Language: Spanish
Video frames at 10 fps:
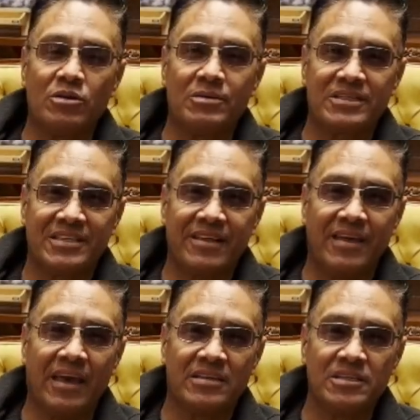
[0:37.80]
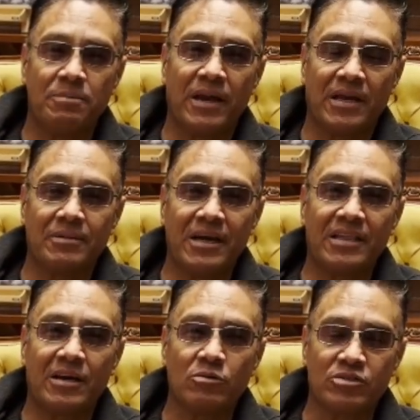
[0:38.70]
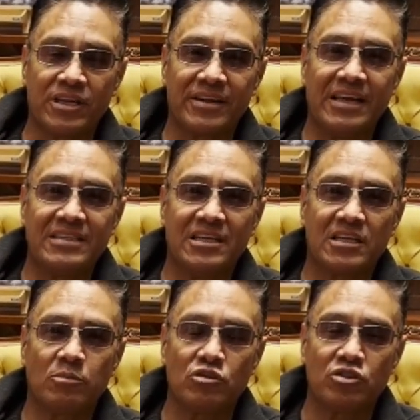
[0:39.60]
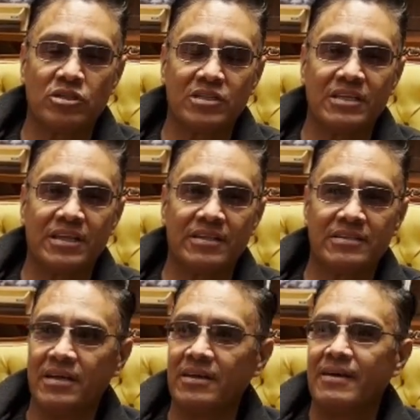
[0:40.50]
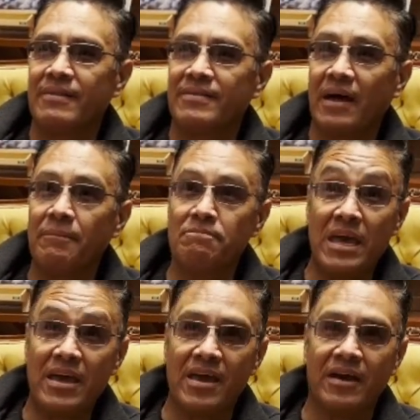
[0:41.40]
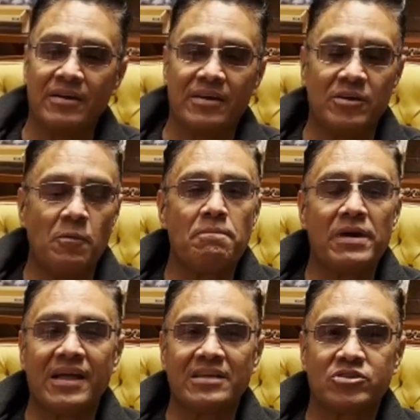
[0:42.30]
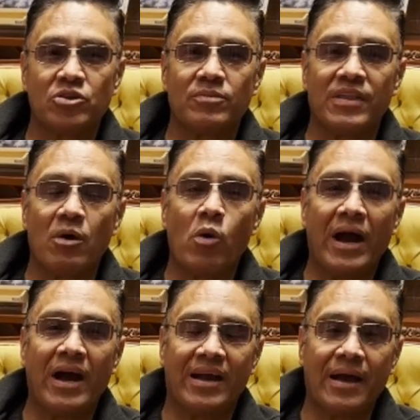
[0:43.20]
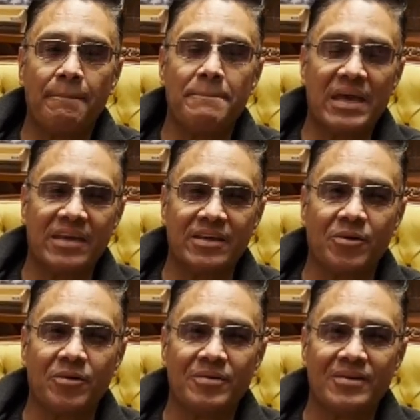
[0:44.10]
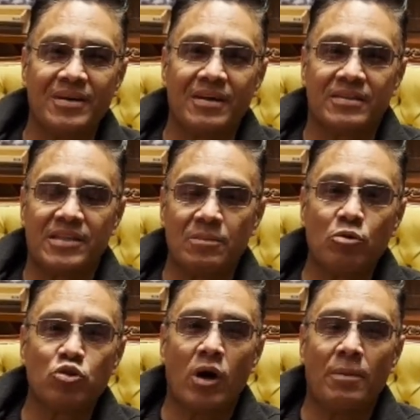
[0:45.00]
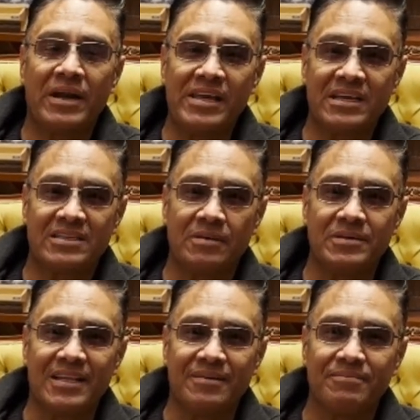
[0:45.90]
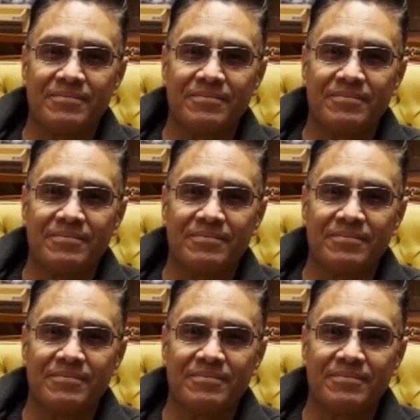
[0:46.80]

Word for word: Universidad EXI para que vengan a conocer esta exposición itinerante tan bella y un pedazo de Oaxaca, México. Tributo a María Sabina.